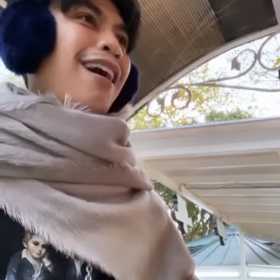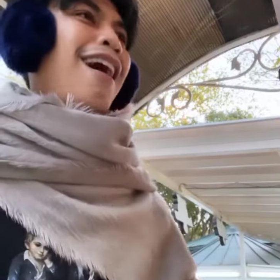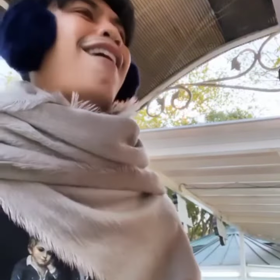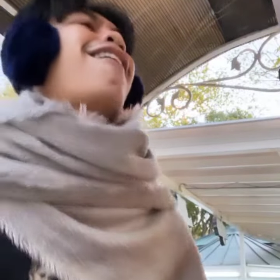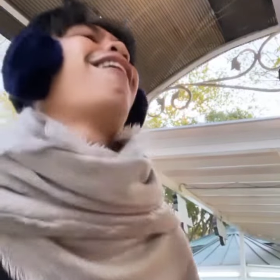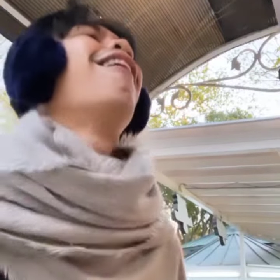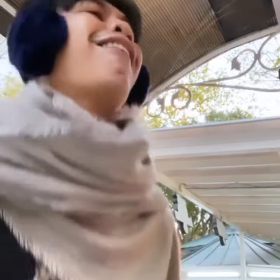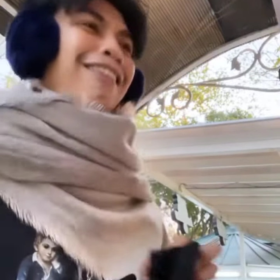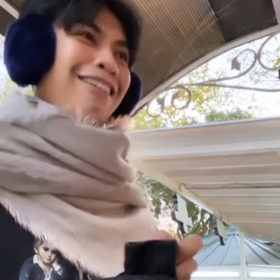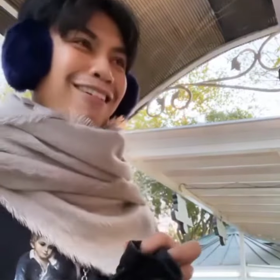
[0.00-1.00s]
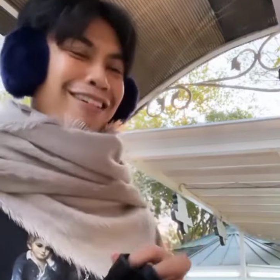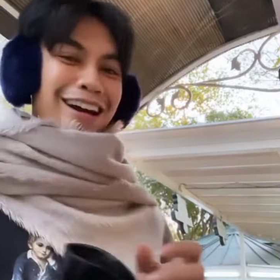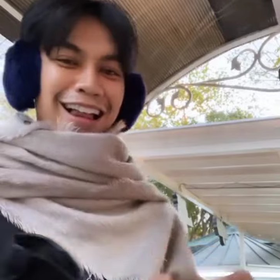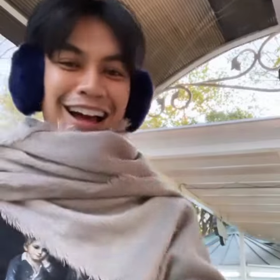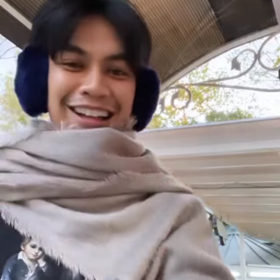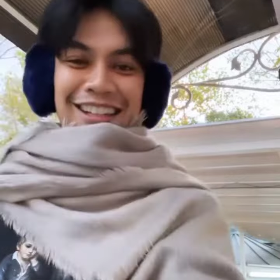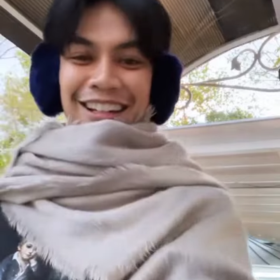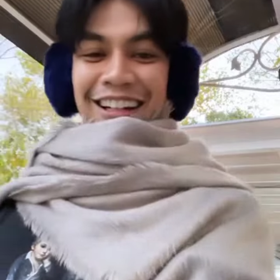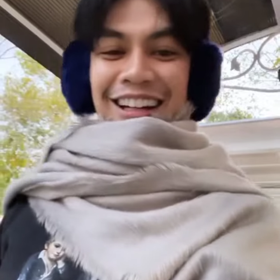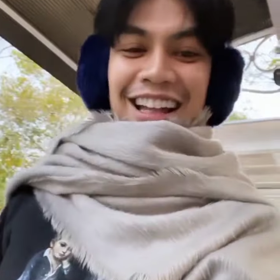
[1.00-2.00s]
Ah, oh, kakak
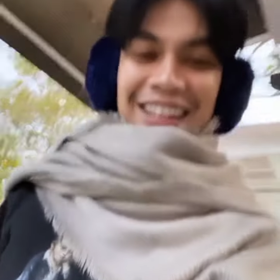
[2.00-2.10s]
seri gerak